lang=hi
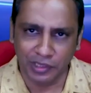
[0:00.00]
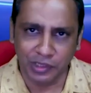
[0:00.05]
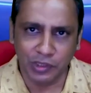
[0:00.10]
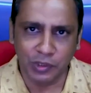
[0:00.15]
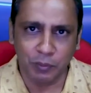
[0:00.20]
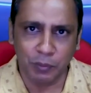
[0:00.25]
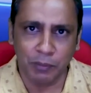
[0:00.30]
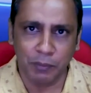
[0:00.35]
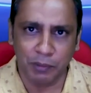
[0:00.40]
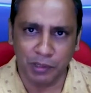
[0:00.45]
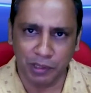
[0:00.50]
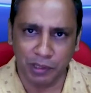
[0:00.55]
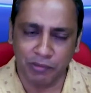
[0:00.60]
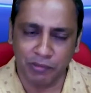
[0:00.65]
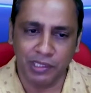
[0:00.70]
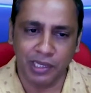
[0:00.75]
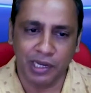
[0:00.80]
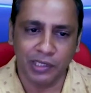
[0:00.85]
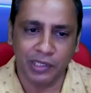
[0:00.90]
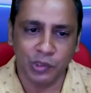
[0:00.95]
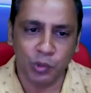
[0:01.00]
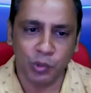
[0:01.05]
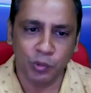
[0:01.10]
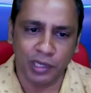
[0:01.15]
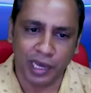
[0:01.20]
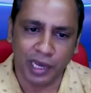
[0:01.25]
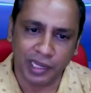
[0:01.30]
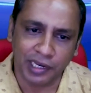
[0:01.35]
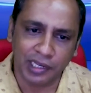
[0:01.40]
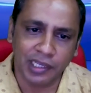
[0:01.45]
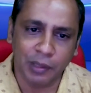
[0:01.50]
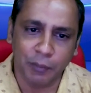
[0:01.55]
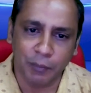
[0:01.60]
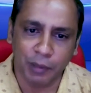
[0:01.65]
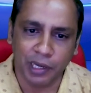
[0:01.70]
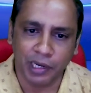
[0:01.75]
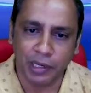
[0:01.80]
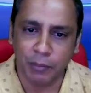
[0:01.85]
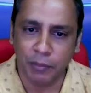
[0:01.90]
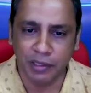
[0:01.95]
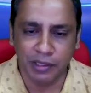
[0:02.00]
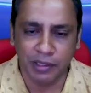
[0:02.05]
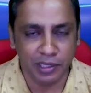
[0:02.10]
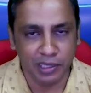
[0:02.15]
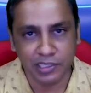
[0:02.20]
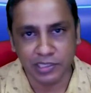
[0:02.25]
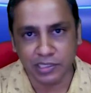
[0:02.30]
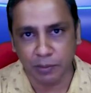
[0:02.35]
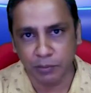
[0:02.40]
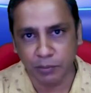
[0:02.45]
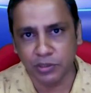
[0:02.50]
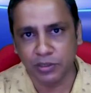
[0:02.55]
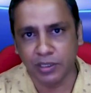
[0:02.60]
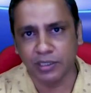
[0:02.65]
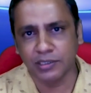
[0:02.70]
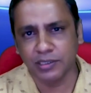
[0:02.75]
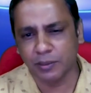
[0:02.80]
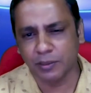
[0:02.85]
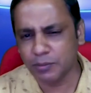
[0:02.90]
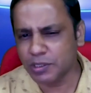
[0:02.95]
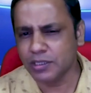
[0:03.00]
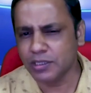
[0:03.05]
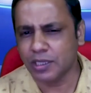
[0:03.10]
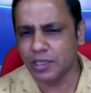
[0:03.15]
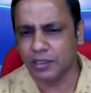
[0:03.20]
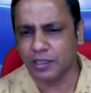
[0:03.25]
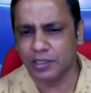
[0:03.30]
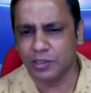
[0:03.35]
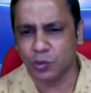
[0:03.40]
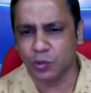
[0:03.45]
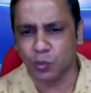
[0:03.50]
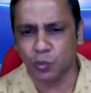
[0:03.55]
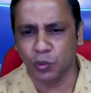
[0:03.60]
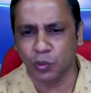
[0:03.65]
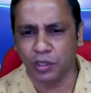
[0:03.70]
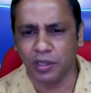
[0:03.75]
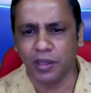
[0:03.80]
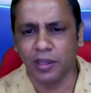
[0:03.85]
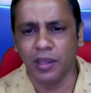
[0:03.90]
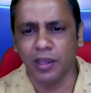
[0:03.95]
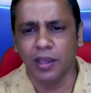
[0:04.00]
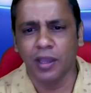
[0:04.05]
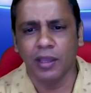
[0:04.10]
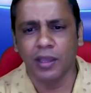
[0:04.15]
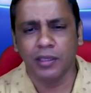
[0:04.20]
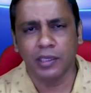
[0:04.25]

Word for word: अंत में प्रिय विद्यार्थियों डायरी के बारे में यह समझना सबसे ज्यादा जरूरी है